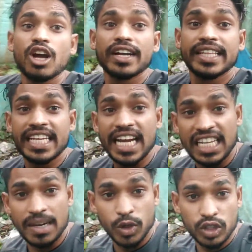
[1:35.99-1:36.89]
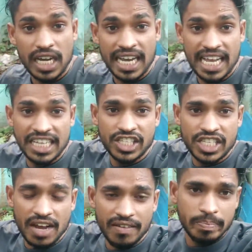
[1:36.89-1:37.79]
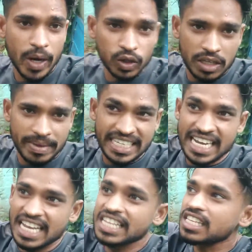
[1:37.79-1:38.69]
और देखिए आज अमरूद खाया इस सावन बहुत ही मज़ा आया